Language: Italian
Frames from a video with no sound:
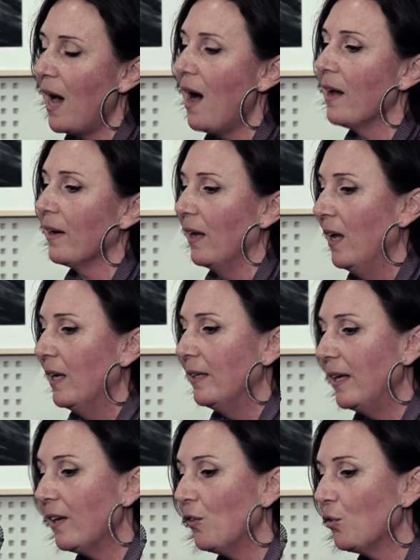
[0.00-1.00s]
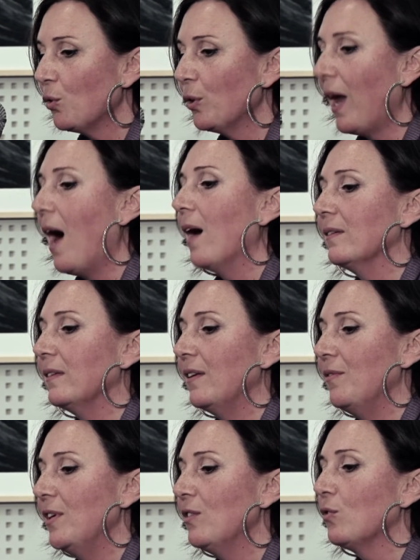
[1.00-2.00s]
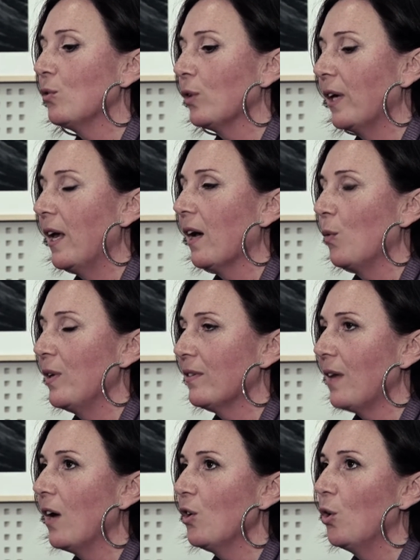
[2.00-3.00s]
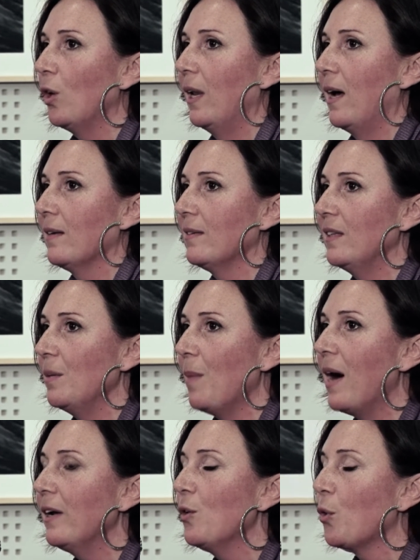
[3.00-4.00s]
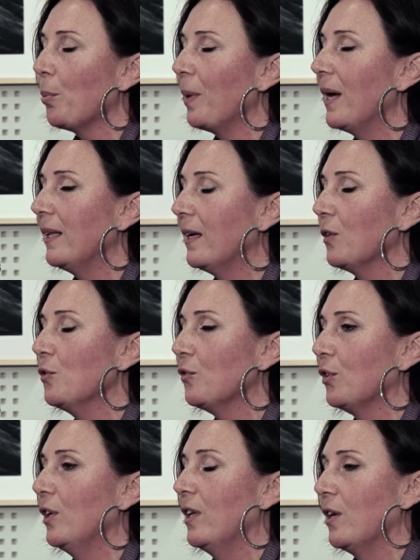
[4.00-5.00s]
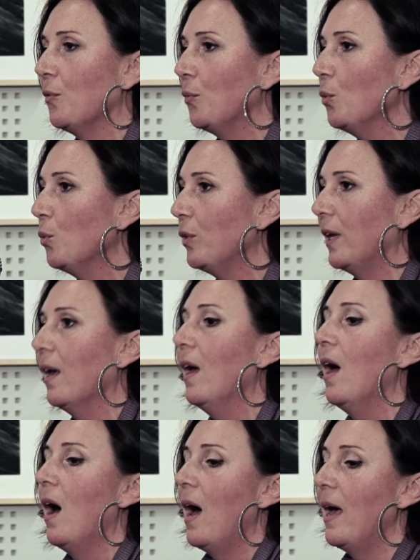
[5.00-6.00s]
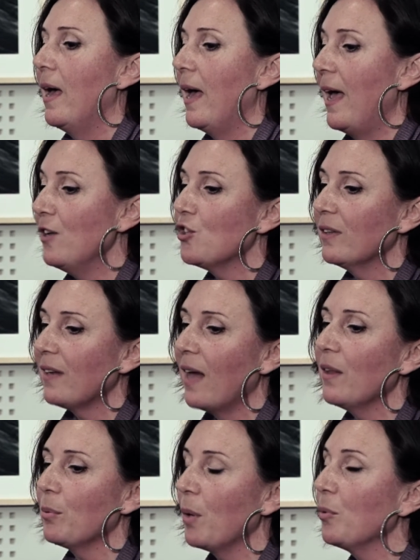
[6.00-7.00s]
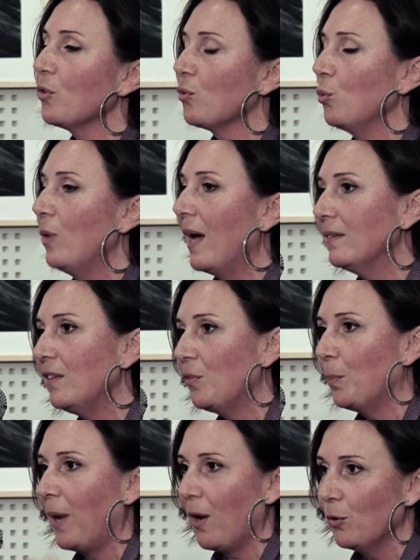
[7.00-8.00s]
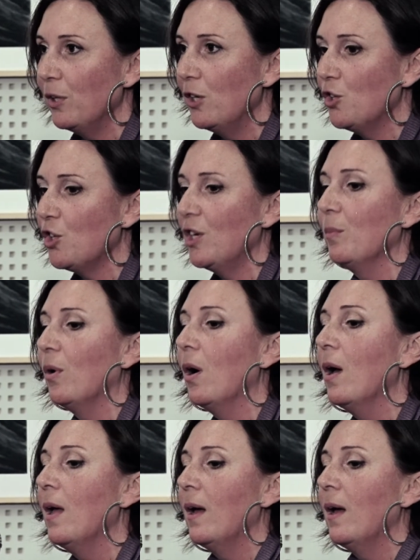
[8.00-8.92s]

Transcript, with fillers: dare nei ristoranti, visto che quest'anno la settimana europea della riduzione dei rifiuti eh, è incentrata proprio sull'antispreco del cibo,